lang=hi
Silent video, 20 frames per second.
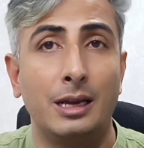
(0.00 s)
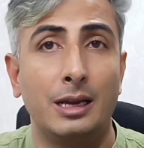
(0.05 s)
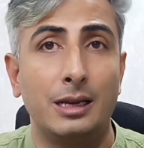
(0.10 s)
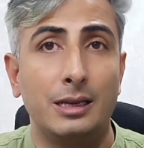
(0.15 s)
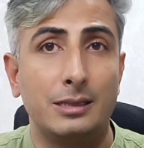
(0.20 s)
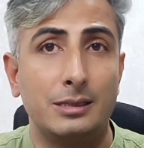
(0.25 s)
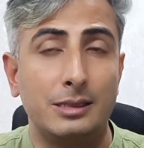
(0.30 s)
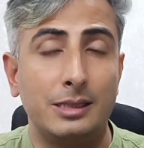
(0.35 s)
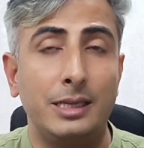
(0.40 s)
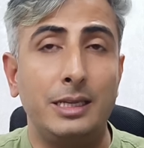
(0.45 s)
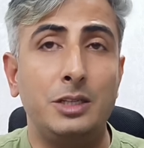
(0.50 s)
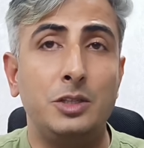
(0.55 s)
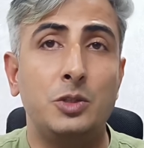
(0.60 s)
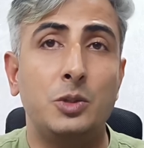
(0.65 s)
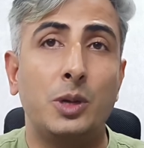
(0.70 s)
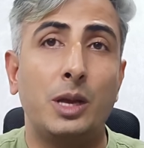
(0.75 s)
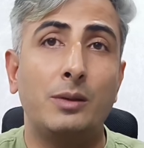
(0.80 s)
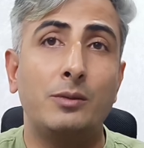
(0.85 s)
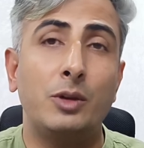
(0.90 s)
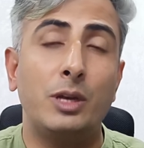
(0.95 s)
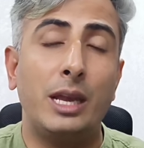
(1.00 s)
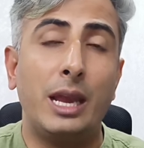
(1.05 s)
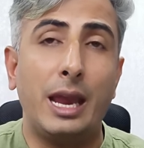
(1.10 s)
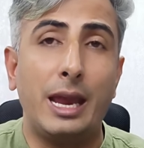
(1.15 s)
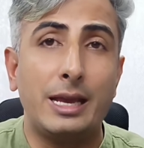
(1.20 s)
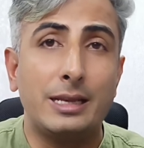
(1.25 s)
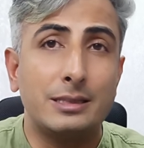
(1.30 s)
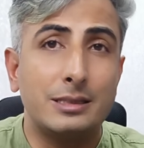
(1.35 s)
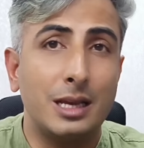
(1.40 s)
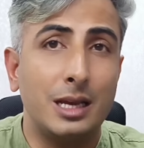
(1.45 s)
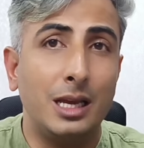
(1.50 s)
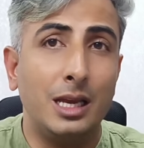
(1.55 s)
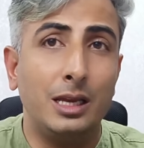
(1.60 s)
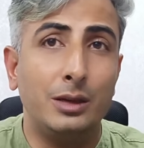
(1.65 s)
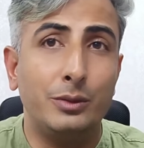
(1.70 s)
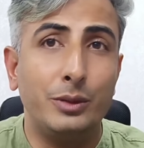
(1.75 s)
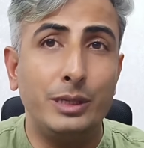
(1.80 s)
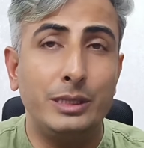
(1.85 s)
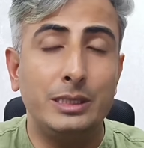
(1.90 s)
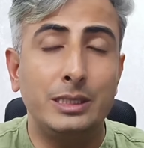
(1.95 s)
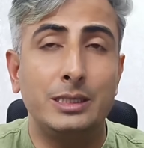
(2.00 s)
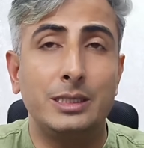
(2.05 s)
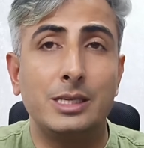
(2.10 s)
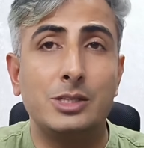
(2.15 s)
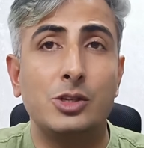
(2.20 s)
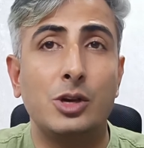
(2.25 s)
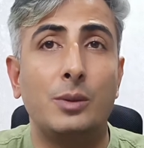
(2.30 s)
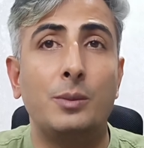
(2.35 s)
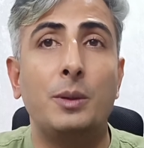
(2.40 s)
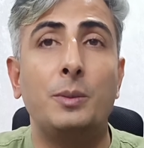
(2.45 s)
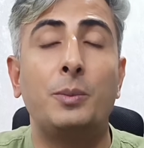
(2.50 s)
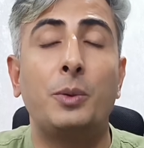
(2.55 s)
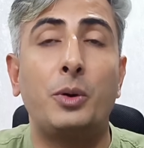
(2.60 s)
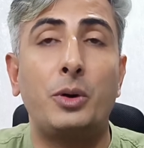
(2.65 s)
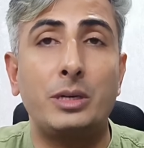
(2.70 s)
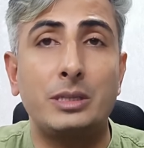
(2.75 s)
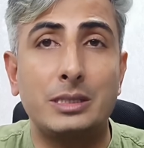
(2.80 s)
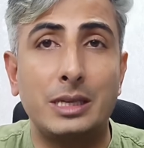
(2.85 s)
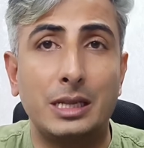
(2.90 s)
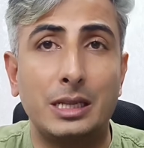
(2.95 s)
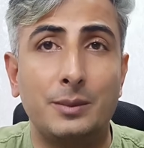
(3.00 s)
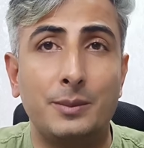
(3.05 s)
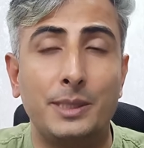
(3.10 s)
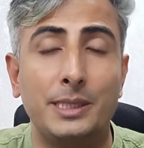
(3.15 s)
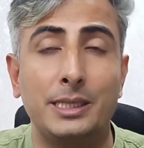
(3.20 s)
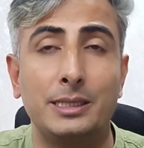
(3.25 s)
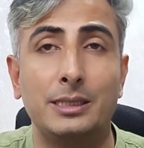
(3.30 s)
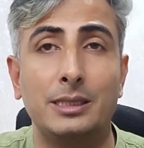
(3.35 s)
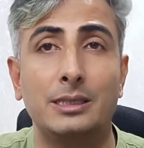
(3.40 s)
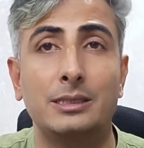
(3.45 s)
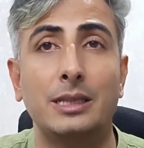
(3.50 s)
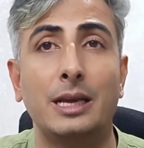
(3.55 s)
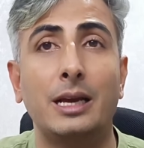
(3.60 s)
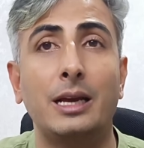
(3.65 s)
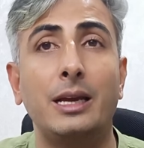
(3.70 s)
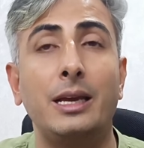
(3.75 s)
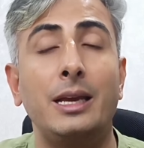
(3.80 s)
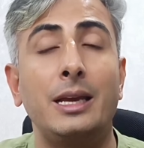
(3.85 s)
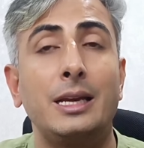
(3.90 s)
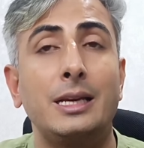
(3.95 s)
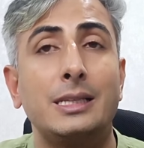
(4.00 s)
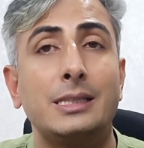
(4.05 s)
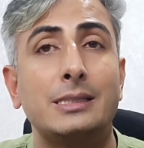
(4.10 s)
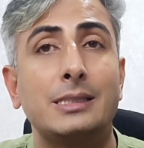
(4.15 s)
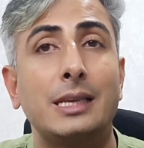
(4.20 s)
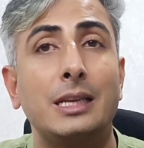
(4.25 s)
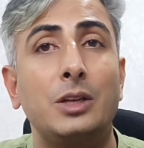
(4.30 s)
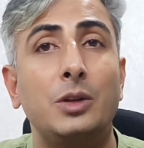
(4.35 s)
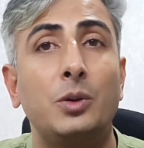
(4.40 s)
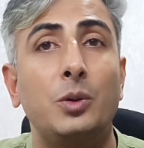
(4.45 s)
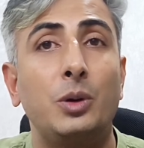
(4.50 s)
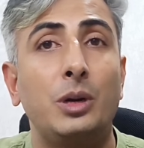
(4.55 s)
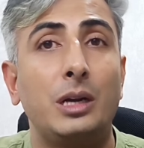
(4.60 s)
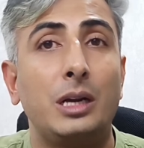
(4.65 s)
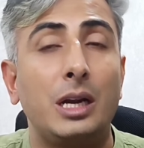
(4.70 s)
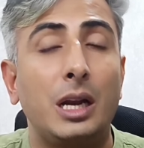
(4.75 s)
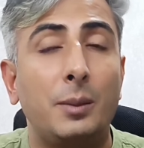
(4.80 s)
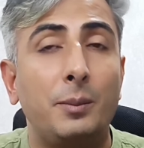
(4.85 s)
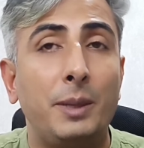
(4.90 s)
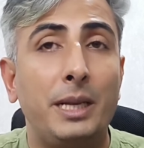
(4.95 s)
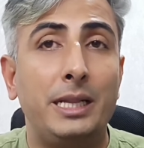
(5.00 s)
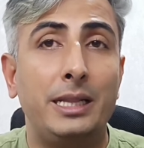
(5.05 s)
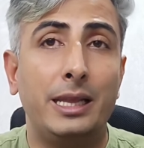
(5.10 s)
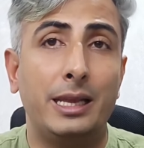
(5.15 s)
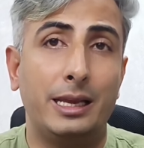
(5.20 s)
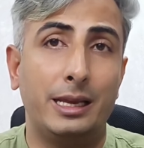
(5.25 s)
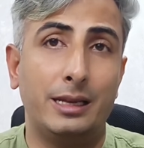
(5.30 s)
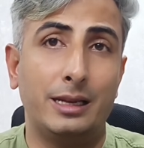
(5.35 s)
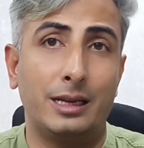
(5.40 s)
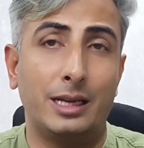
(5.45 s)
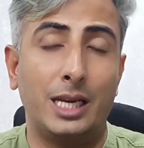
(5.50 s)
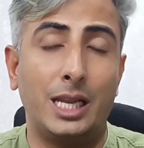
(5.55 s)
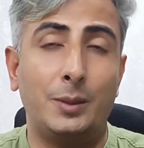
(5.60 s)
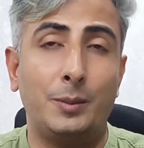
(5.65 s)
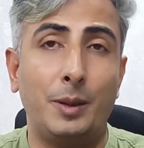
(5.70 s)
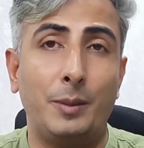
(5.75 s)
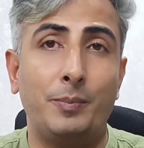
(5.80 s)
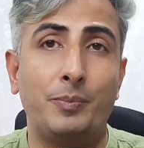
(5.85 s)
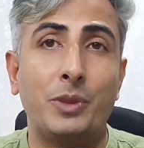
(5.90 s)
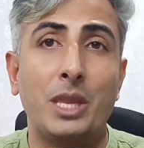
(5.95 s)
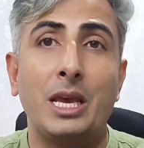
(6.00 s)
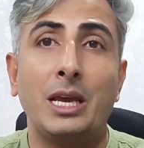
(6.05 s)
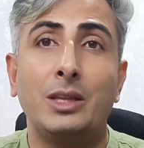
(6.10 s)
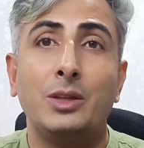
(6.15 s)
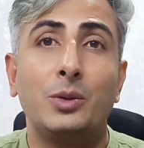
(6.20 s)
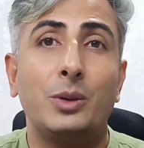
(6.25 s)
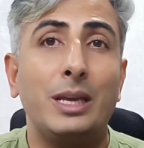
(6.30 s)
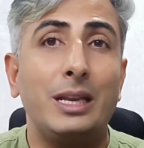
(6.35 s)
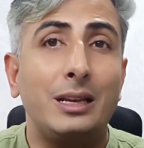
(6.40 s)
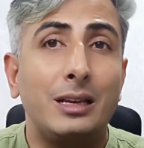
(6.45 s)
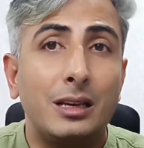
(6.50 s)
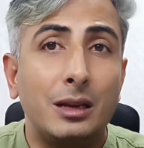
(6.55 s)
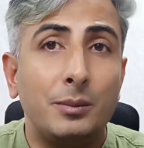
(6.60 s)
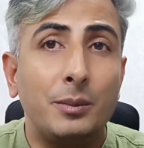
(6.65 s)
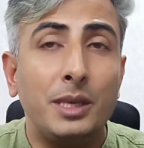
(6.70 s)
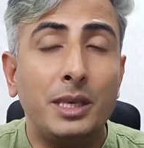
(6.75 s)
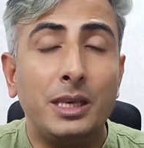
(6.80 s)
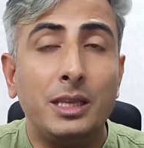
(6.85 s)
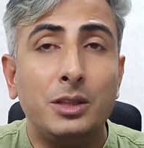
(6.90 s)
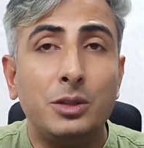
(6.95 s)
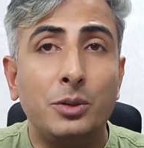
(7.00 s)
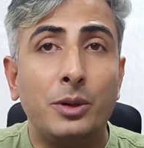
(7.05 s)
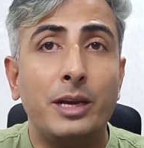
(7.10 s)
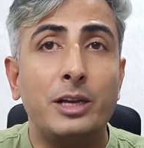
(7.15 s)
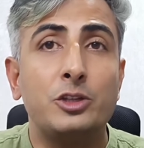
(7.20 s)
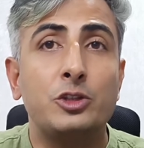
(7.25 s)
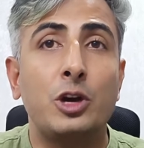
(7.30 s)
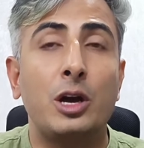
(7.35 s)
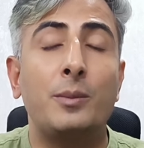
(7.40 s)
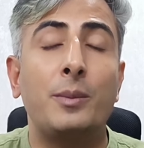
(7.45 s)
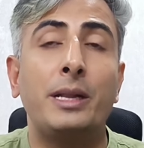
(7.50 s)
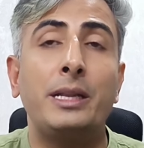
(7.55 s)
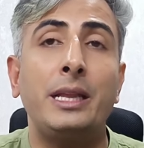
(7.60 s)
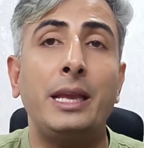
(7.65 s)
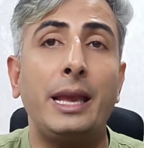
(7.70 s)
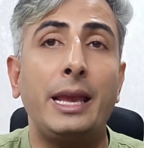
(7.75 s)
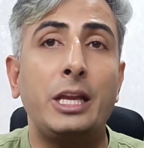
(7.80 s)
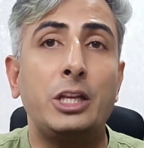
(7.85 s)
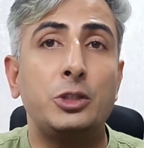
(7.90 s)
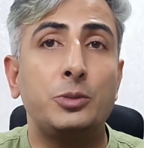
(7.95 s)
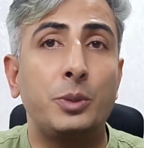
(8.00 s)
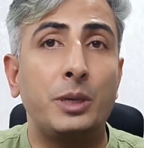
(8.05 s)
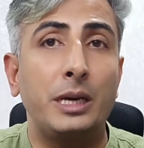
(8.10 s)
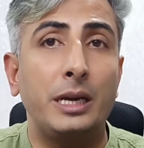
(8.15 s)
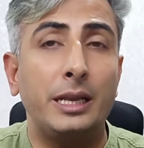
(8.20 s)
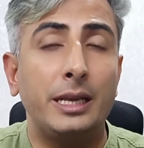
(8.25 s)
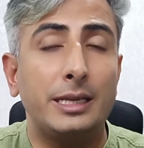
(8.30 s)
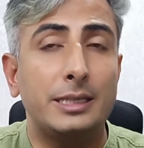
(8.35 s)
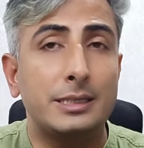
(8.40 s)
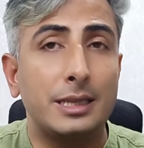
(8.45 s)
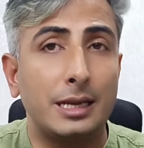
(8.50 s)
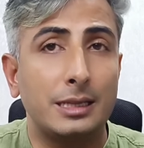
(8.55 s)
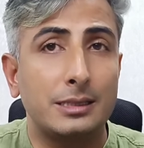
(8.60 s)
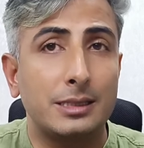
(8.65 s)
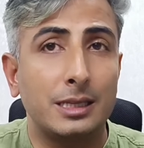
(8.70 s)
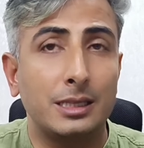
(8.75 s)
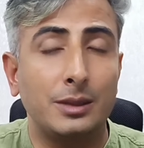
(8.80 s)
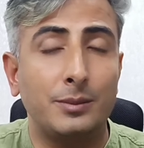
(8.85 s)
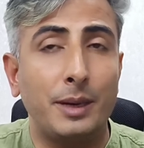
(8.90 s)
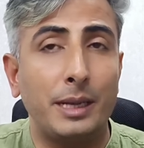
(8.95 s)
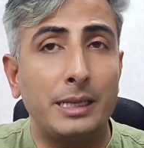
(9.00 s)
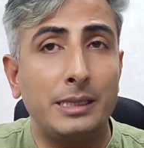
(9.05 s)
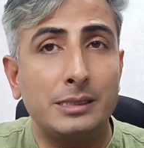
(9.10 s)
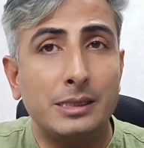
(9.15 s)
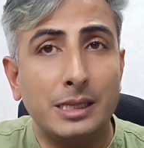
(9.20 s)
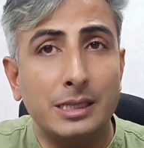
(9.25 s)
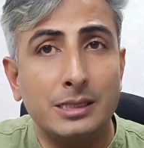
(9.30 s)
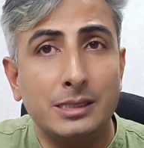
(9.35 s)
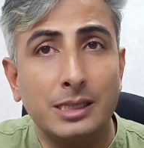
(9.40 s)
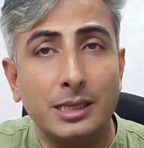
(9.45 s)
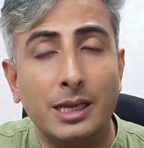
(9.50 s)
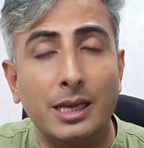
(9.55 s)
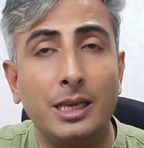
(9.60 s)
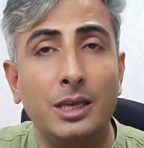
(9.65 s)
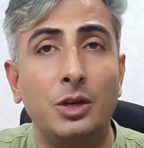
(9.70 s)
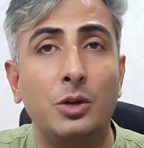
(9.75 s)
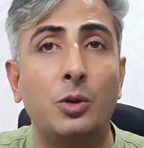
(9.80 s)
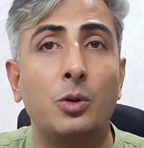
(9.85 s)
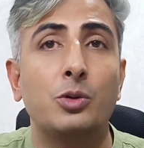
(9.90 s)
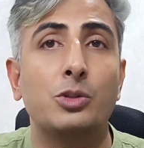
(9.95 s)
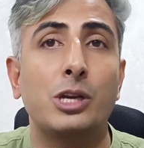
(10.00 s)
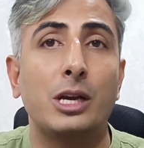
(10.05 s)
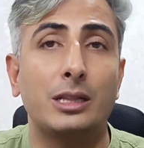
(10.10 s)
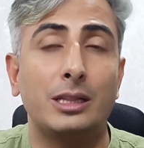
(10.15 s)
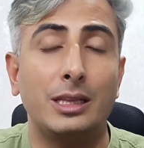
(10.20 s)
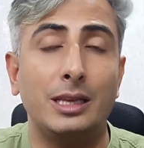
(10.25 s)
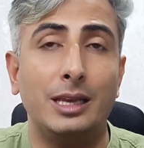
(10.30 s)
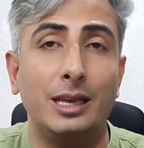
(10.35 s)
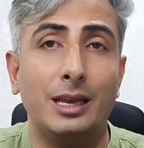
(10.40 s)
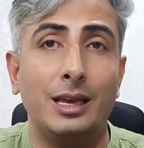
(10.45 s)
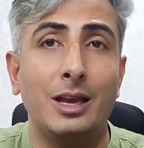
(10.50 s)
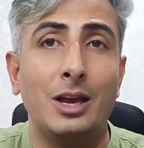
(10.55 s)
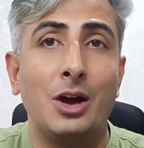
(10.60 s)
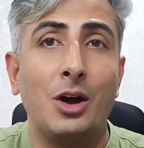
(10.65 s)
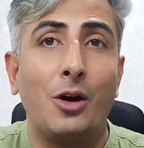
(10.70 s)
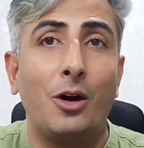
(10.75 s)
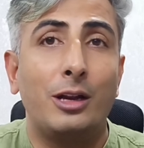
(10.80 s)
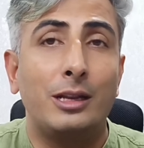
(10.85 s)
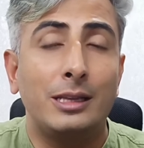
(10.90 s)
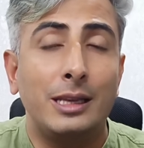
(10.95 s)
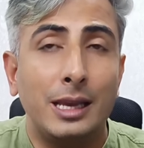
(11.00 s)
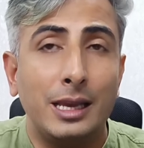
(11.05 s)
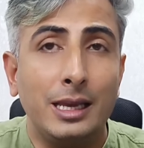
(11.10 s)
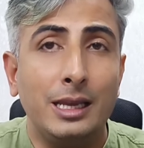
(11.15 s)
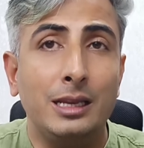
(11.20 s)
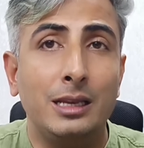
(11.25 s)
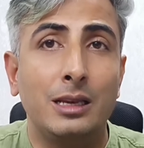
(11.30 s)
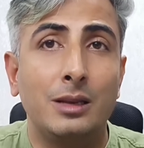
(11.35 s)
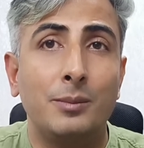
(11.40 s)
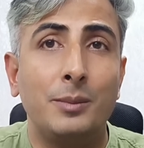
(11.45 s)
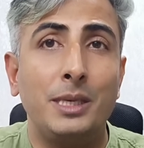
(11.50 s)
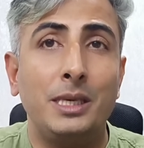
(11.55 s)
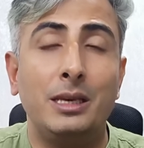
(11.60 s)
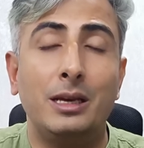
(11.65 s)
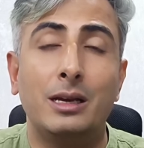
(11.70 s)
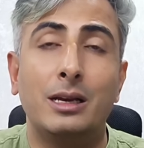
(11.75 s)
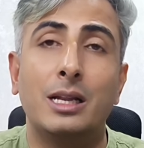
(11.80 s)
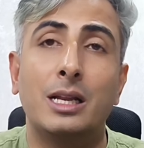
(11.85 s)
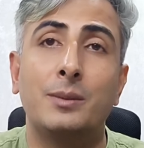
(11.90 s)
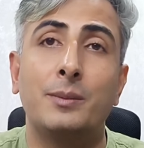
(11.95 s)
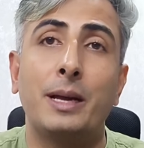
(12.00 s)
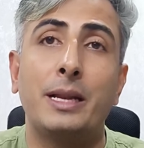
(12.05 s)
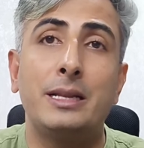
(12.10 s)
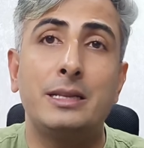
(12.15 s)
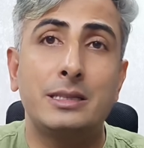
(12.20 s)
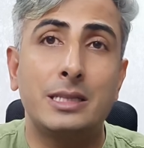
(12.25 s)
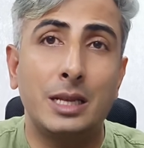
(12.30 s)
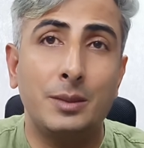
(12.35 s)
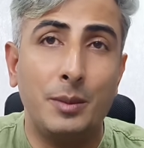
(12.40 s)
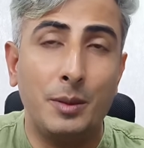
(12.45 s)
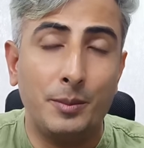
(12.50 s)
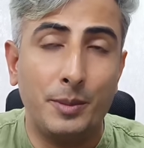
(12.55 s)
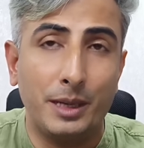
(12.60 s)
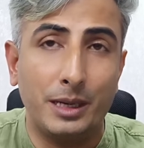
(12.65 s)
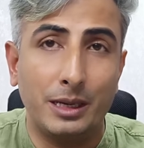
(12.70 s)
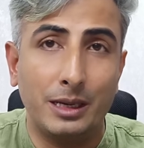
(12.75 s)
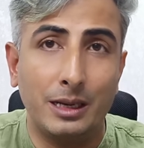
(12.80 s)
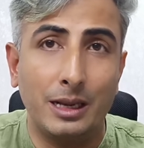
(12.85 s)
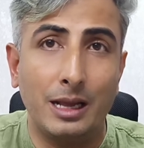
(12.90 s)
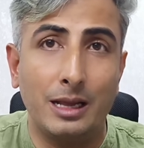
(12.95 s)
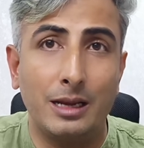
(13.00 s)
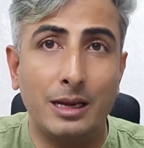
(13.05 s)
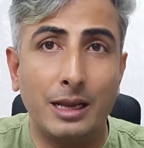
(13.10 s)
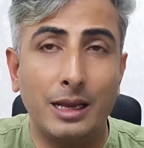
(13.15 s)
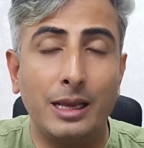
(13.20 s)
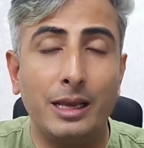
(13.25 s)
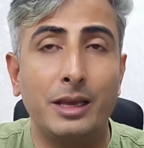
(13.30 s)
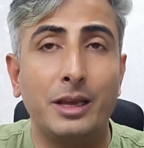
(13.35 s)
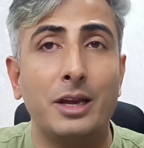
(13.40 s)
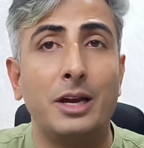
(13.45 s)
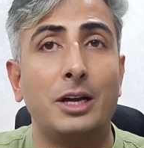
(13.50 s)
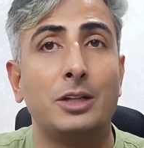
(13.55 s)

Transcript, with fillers: ग्लिसरीन जो है वो एक ऐसा इंग्रेडिएंट है जो हमें बहुत ज़्यादा मदद करता है स्किन को नमी दे के रखने में क्योंकि नमी ही तो है जो हमारी एज बढ़ने के साथ साथ हमारी स्किन से कहीं खो जाती है और यही नमी अगर हमारी स्किन में बरकरार रहे